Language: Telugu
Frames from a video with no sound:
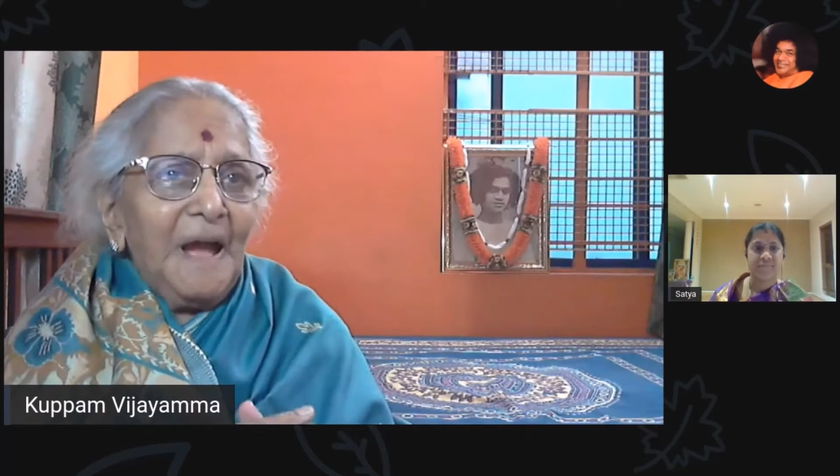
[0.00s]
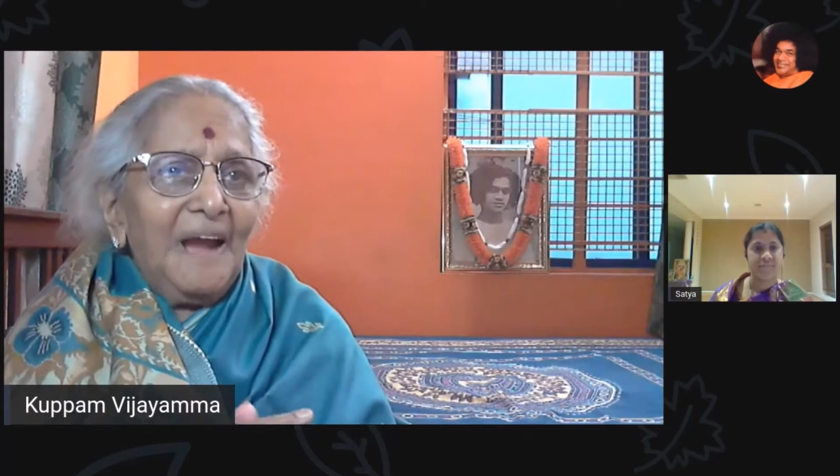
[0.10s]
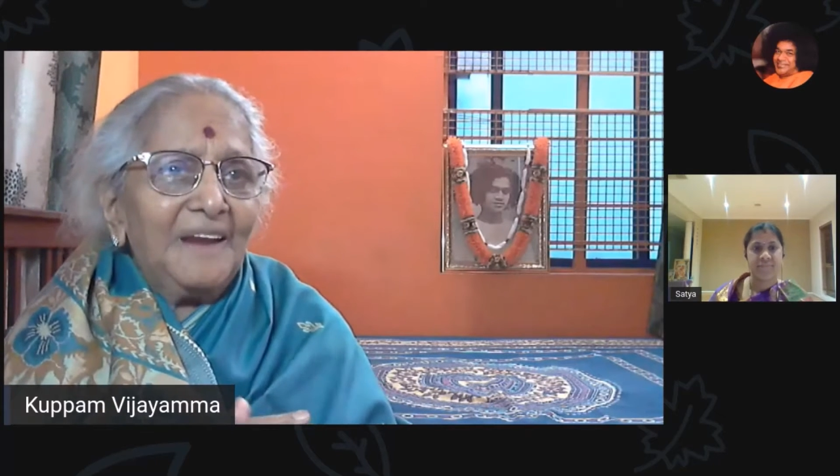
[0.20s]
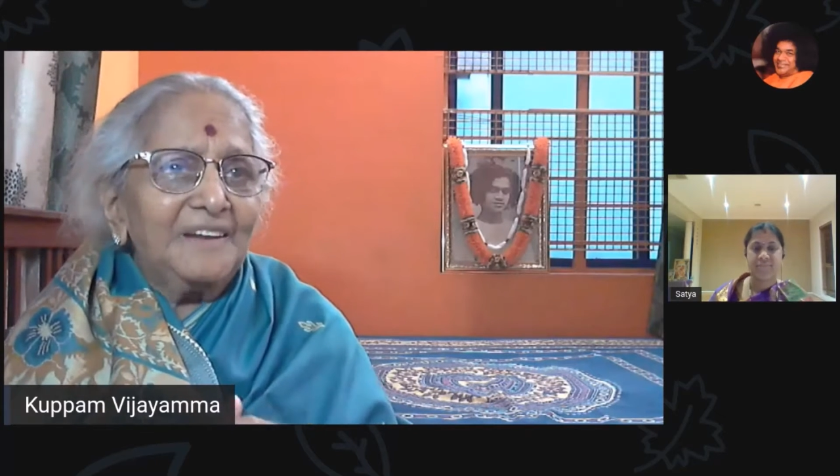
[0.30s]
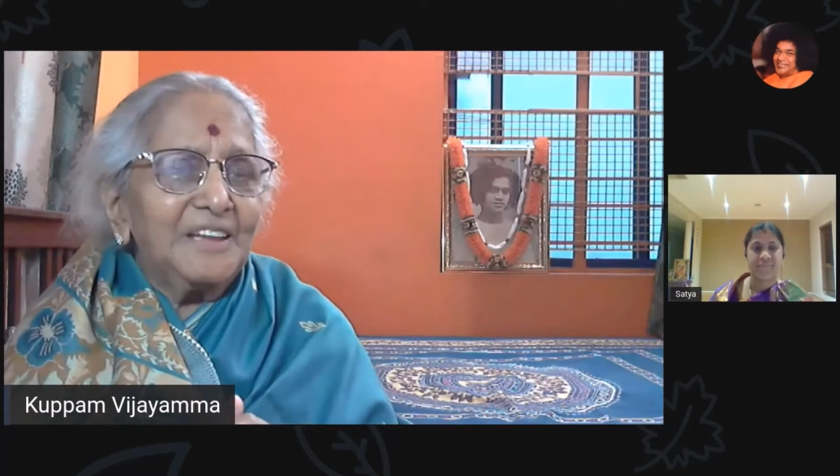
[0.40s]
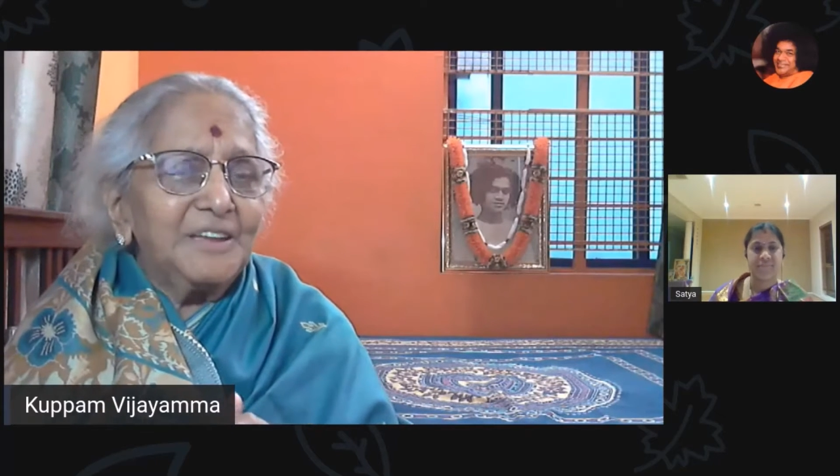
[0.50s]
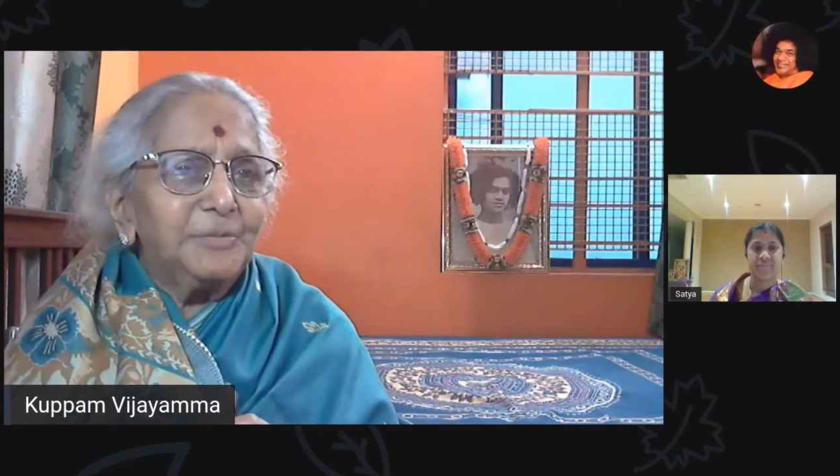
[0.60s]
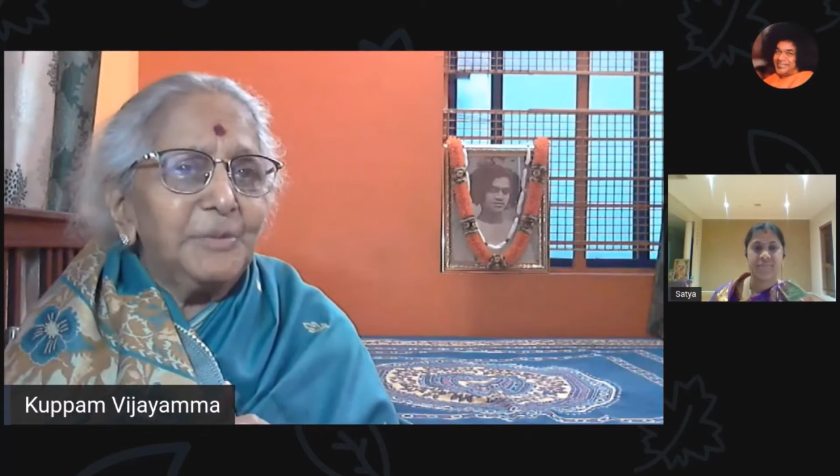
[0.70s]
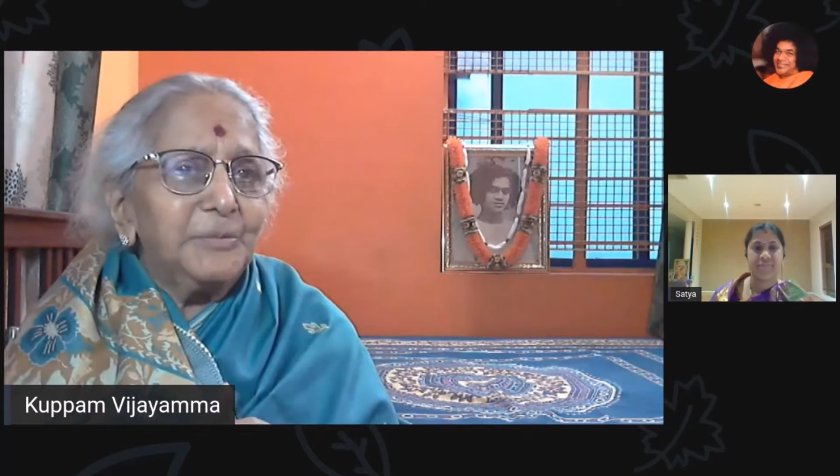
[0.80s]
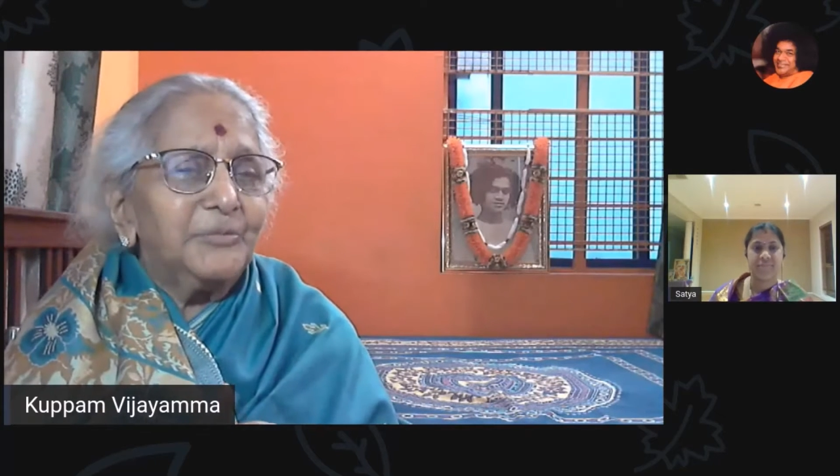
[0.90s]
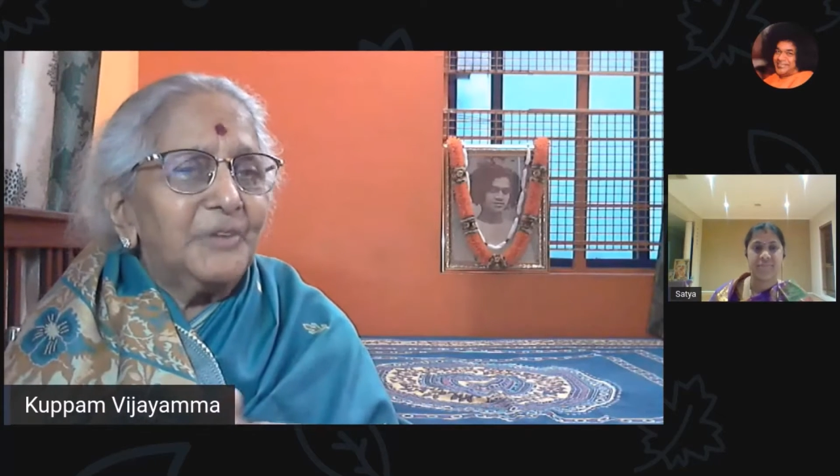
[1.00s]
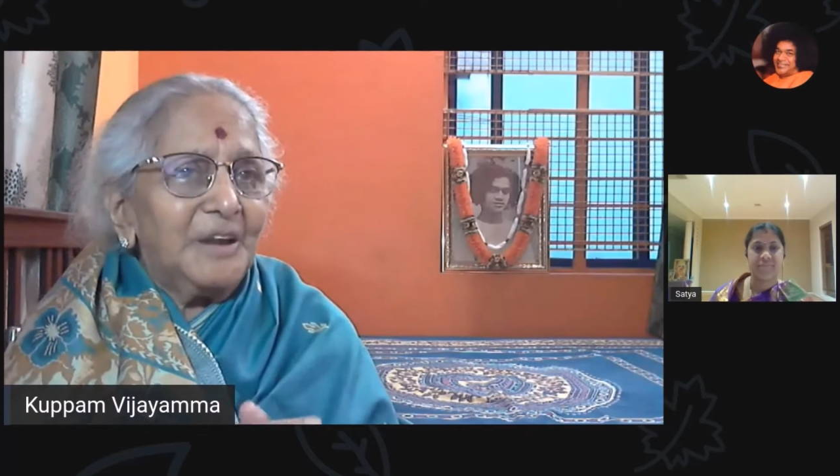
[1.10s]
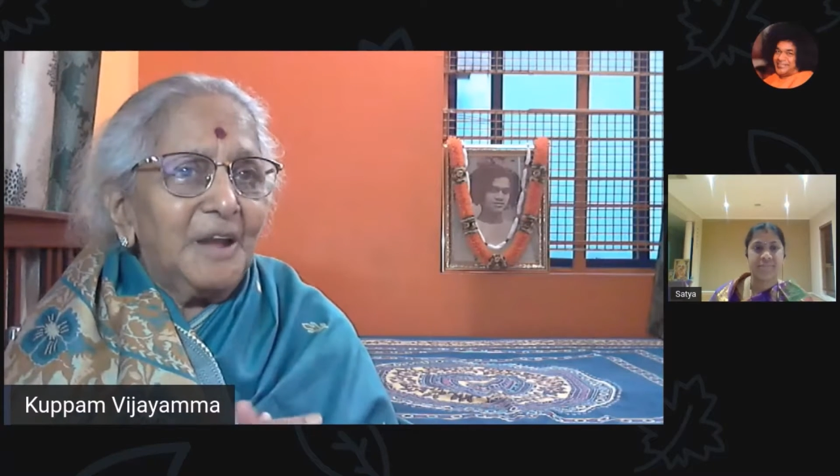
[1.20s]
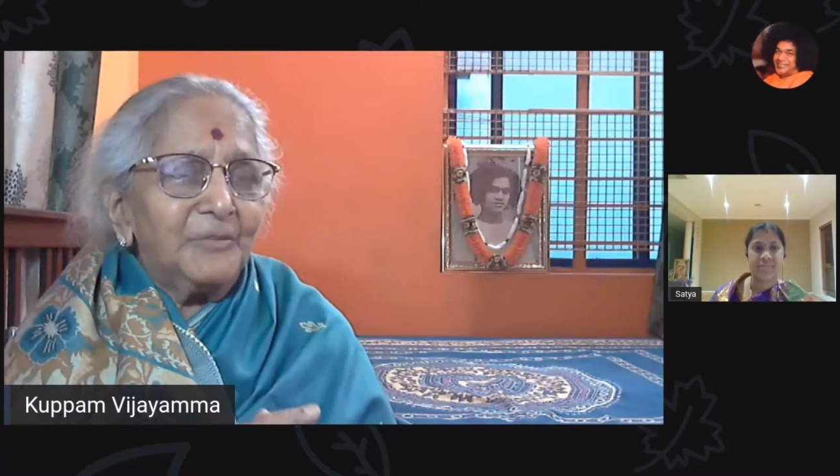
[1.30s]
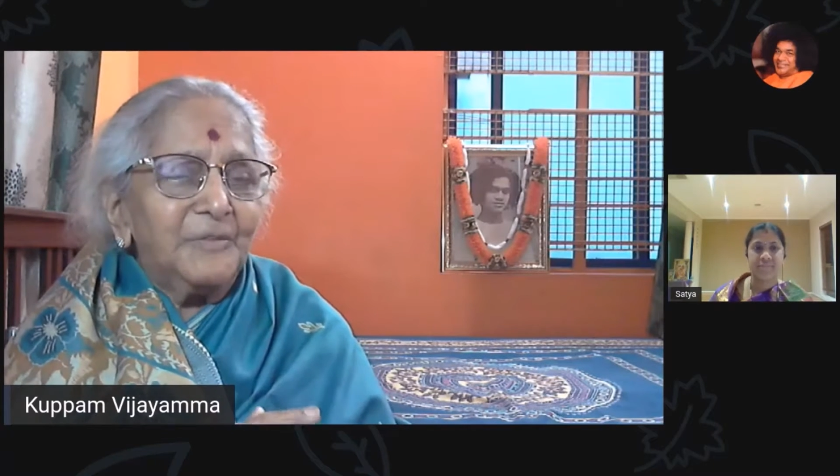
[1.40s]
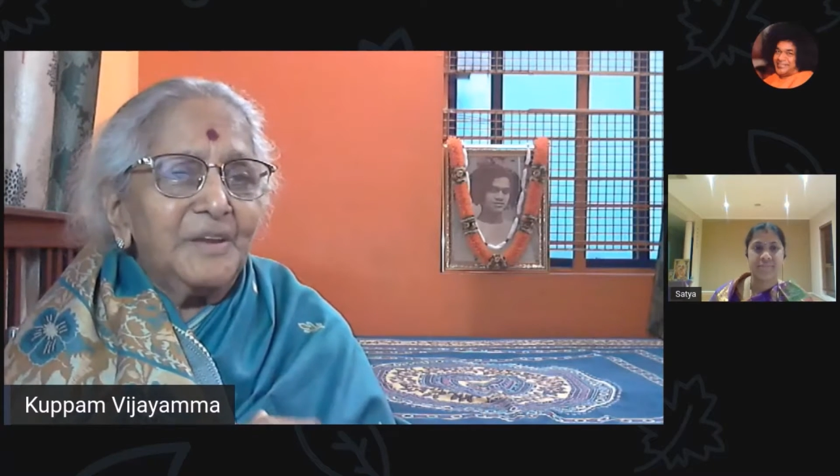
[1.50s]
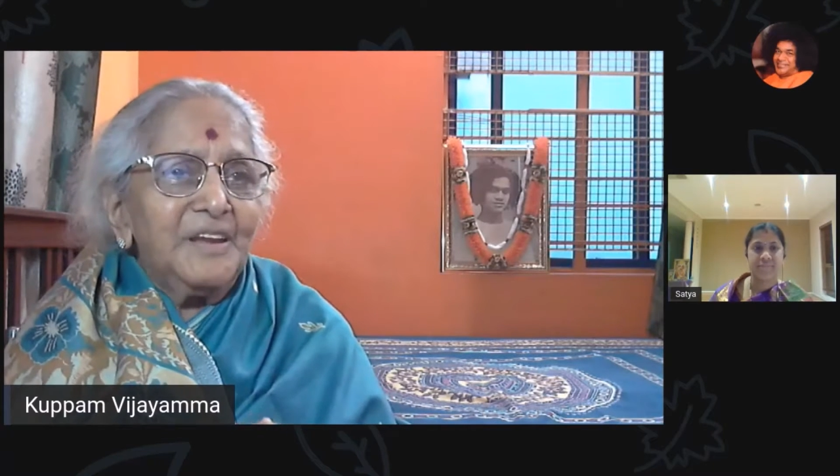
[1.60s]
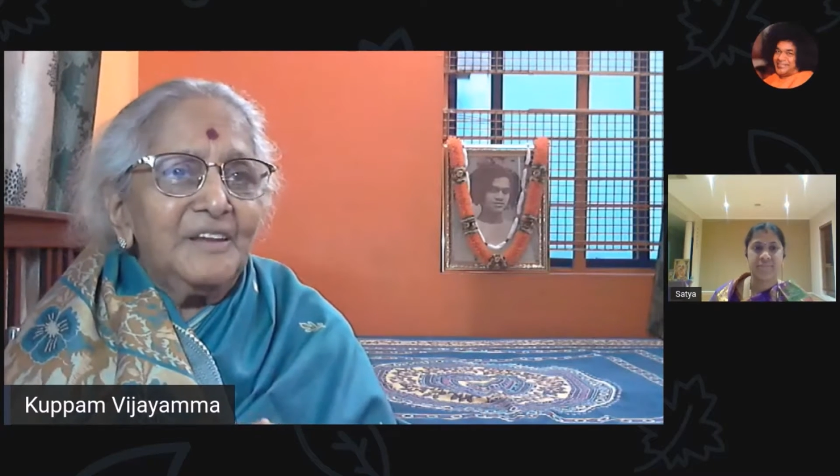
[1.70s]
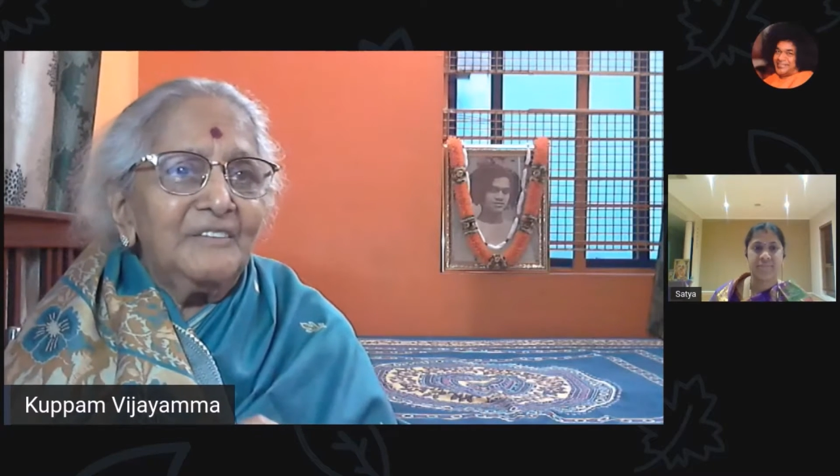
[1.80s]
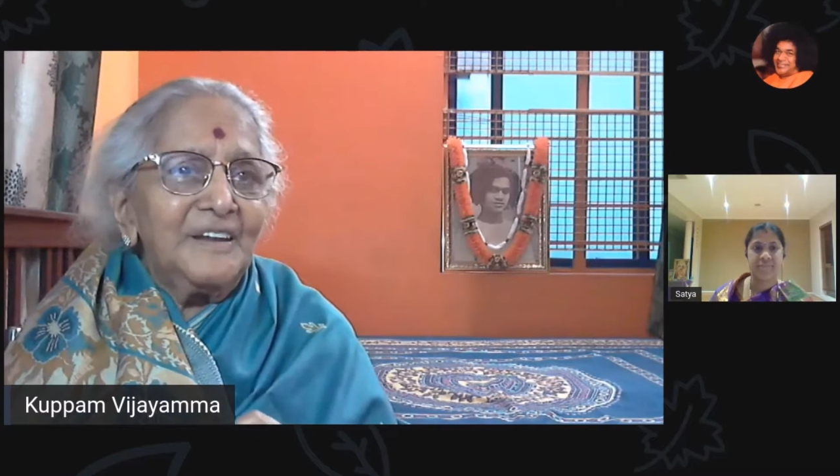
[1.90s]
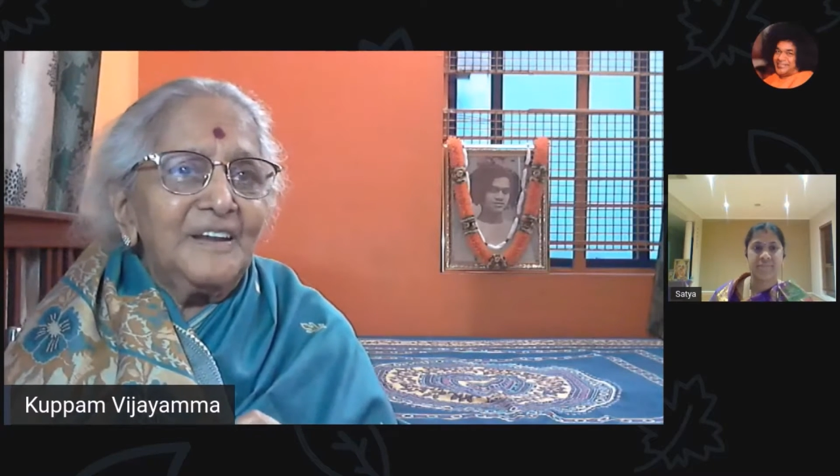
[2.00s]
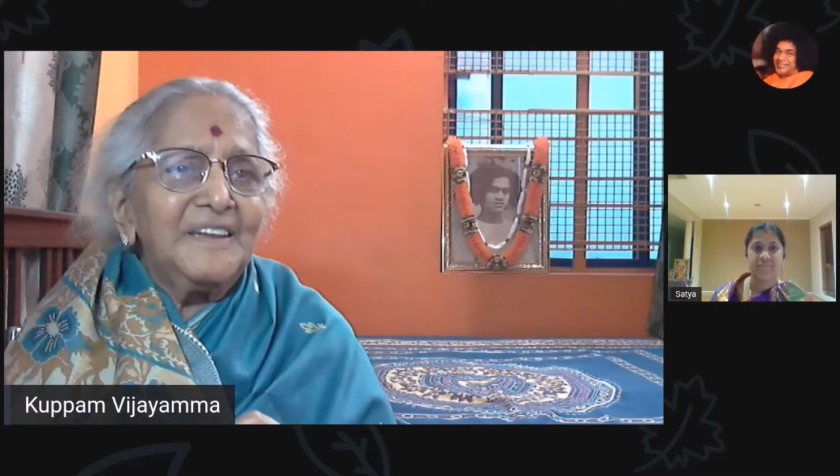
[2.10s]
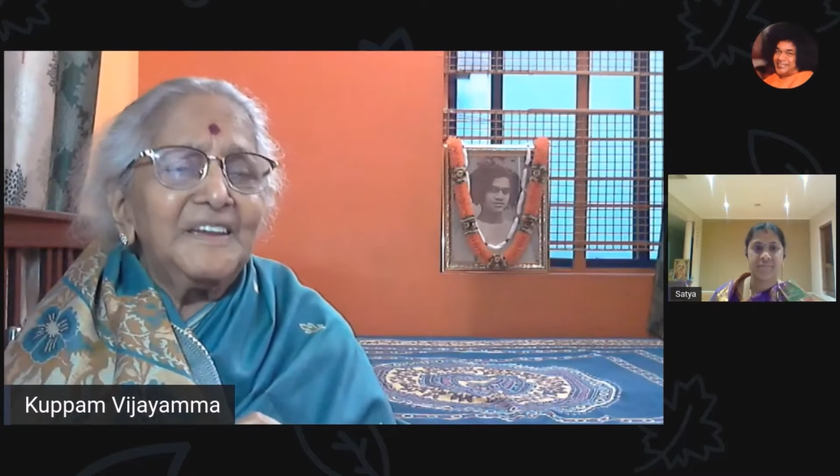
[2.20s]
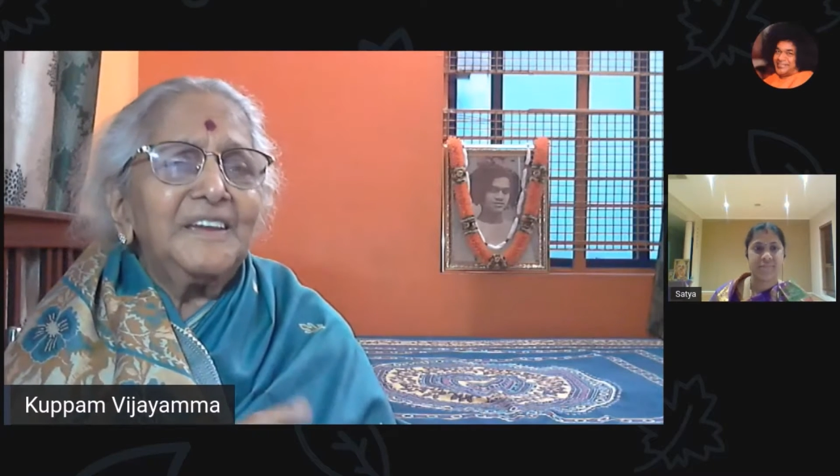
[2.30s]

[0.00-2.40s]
అక్కడికి మేము వెళ్ళాం వెళ్ళి